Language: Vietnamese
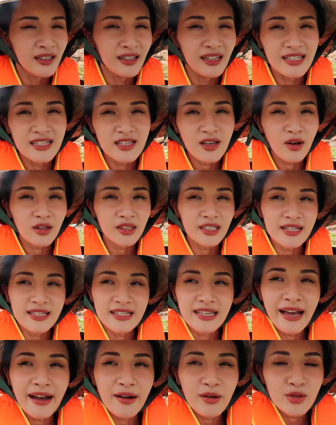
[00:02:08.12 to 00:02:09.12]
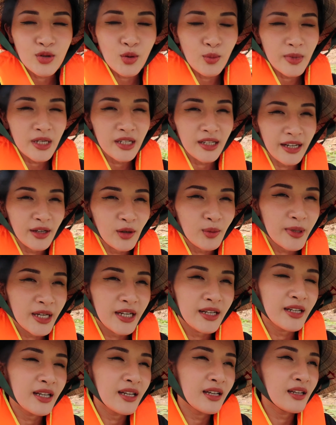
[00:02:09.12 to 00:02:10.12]
Lý do tại sao chúng mình ngày hôm
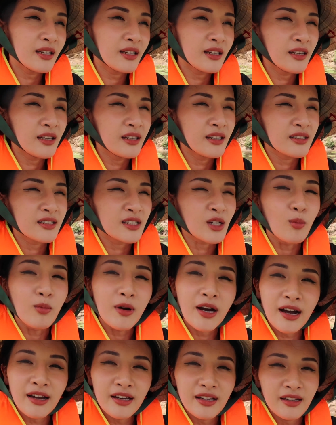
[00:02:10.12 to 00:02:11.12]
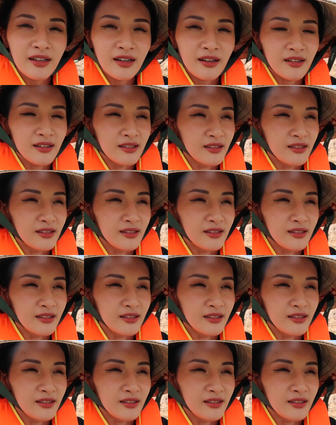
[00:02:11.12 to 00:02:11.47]
nay đi trồng cây ở